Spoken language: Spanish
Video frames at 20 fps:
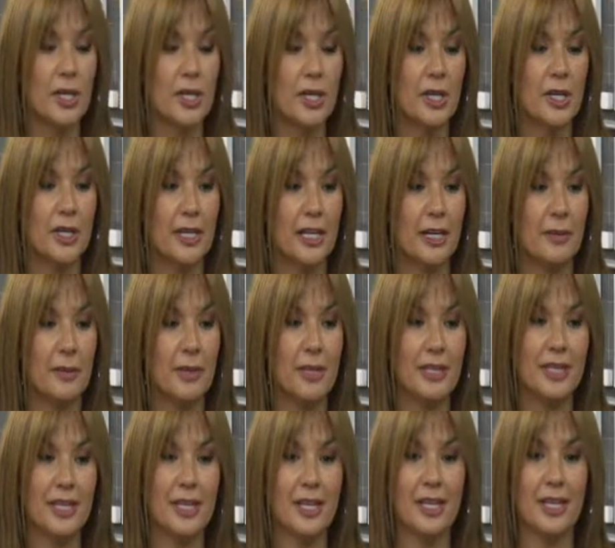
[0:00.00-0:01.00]
Y de
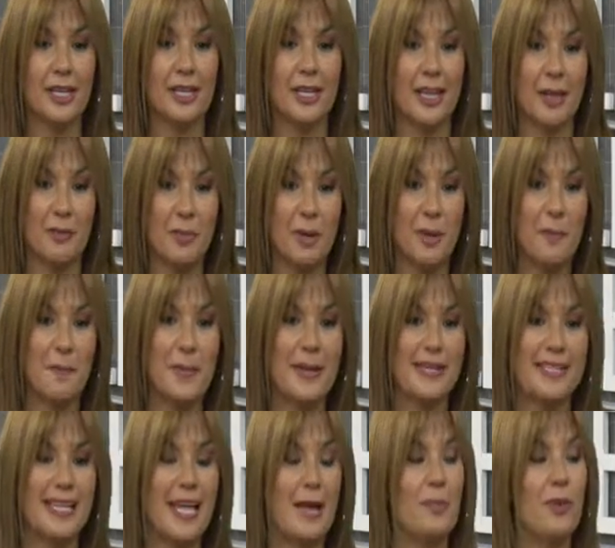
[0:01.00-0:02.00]
repente también
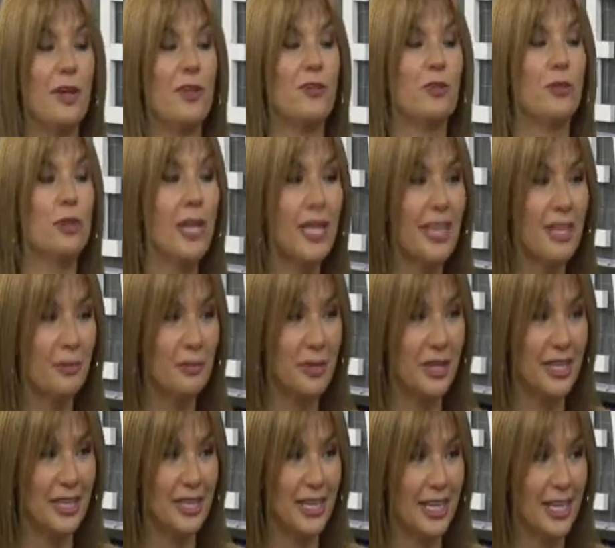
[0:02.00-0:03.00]
pasa
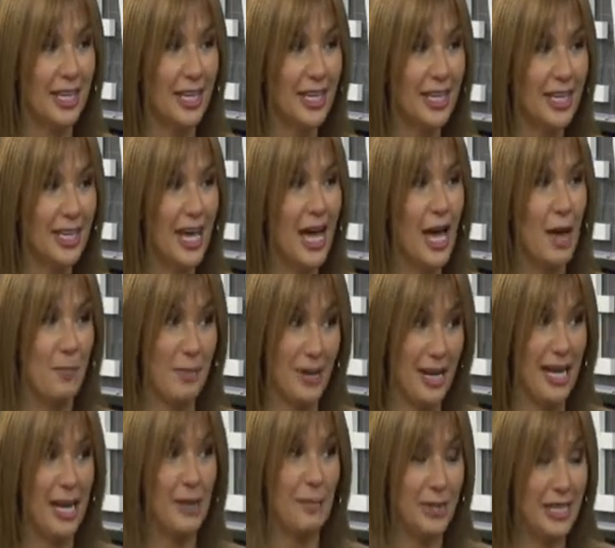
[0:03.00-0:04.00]
apresuradamente
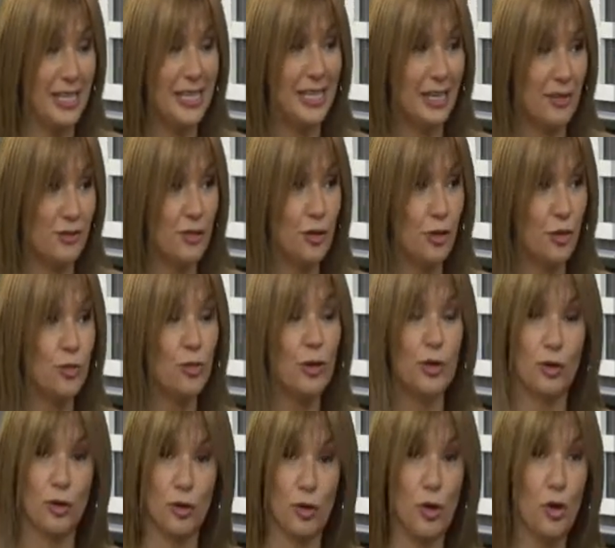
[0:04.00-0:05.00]
a, la penetración
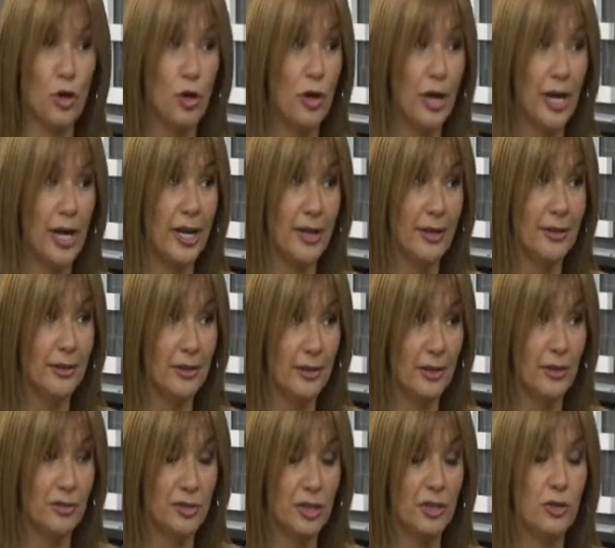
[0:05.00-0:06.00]
cuando lo logra,
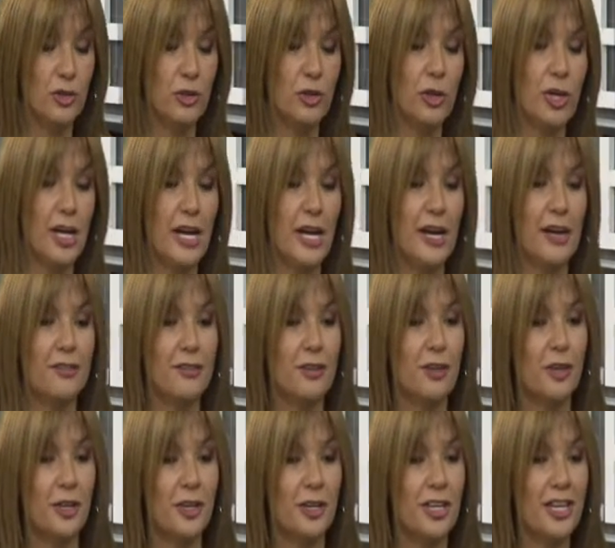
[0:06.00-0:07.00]
¿no es cierto? Logra la
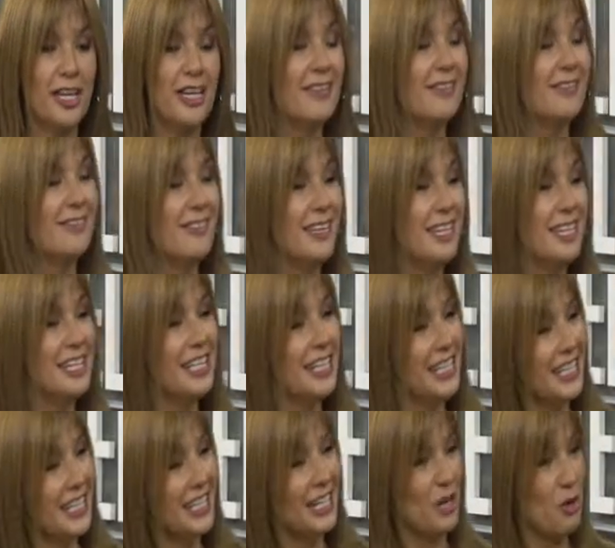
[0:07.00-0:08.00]
erección, sin
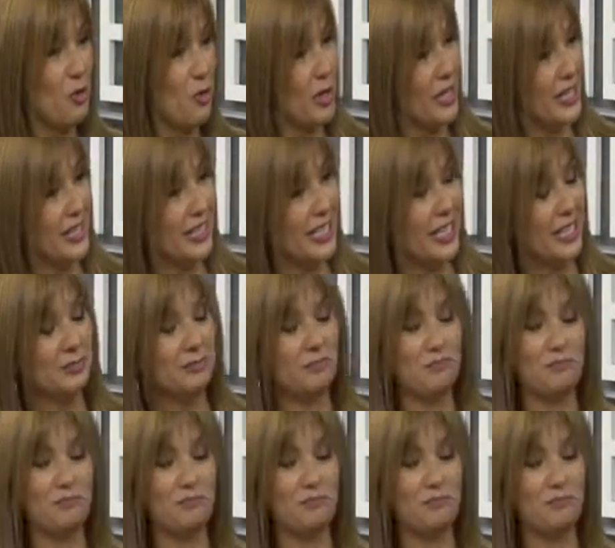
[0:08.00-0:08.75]
tener en cuenta